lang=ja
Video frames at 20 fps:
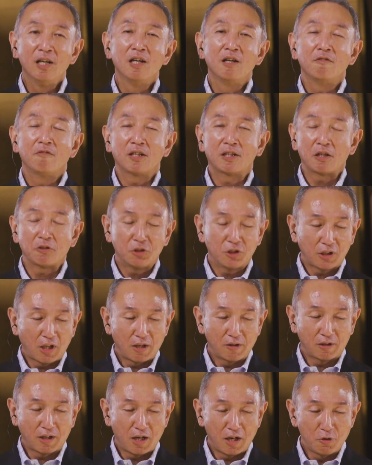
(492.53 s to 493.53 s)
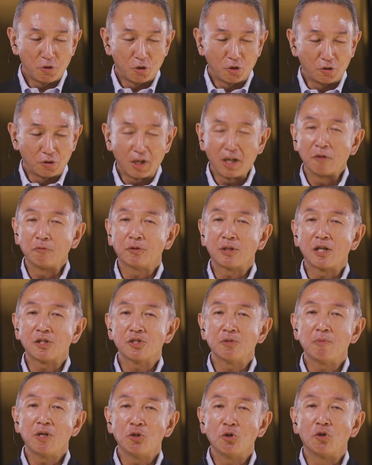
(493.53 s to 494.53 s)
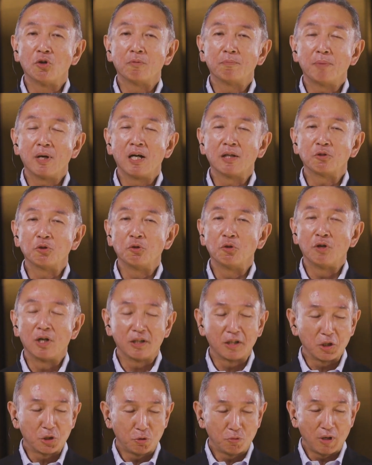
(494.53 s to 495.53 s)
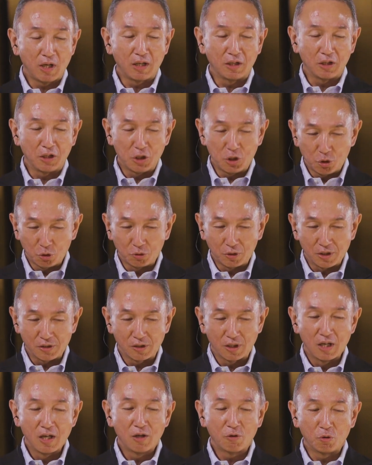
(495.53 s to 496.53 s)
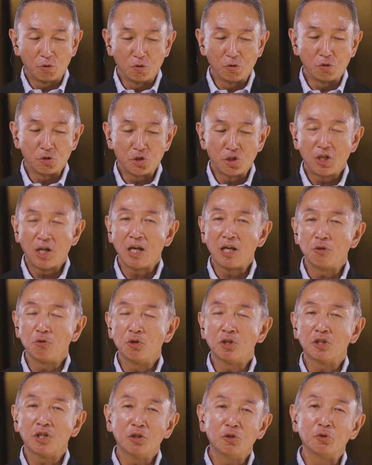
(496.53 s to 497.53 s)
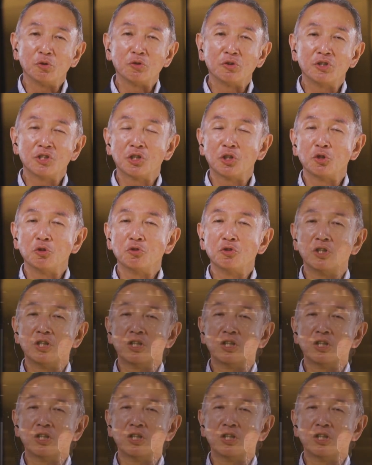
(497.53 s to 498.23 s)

私からの2つ目のパートのお話は以上です。この時代を生きる、地球に